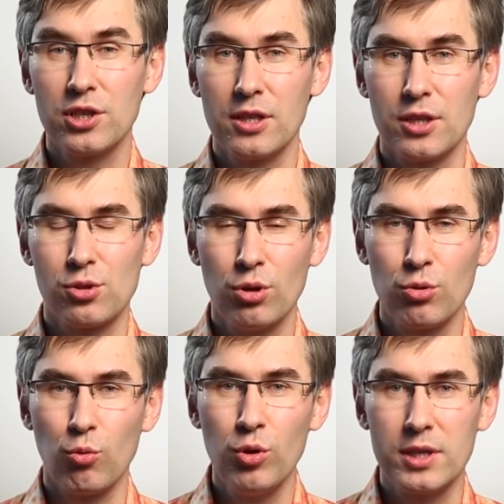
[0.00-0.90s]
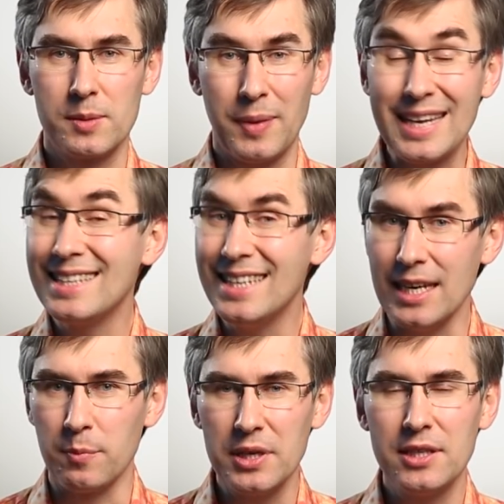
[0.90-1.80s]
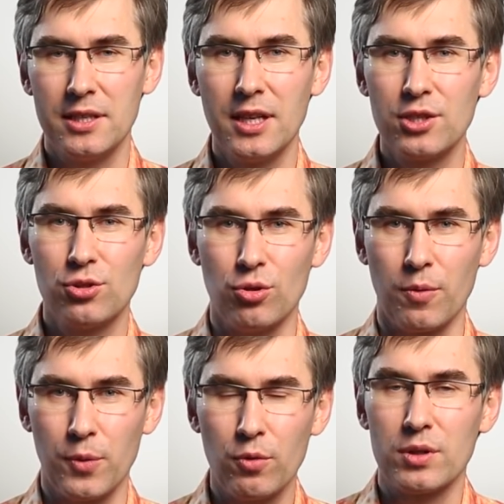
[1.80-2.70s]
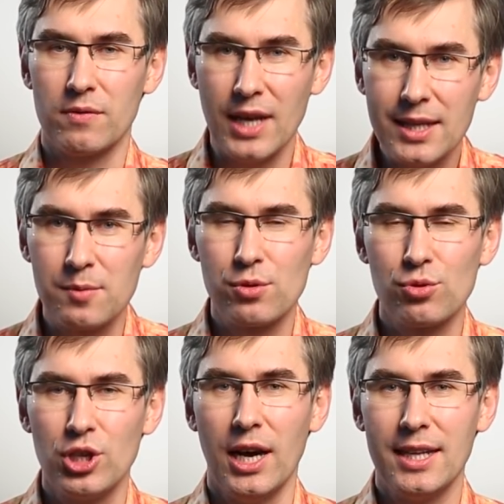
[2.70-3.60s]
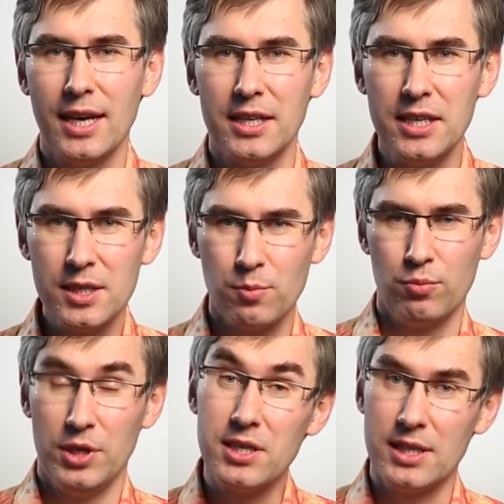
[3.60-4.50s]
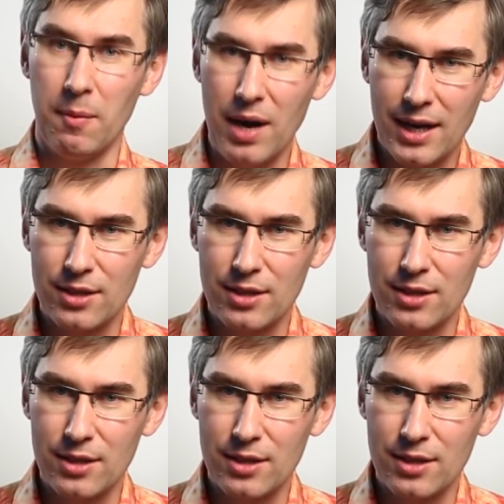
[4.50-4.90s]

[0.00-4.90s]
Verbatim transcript: жилых зон улиц, по идее, быть не должно. Но вот в данном случае она есть, есть дома,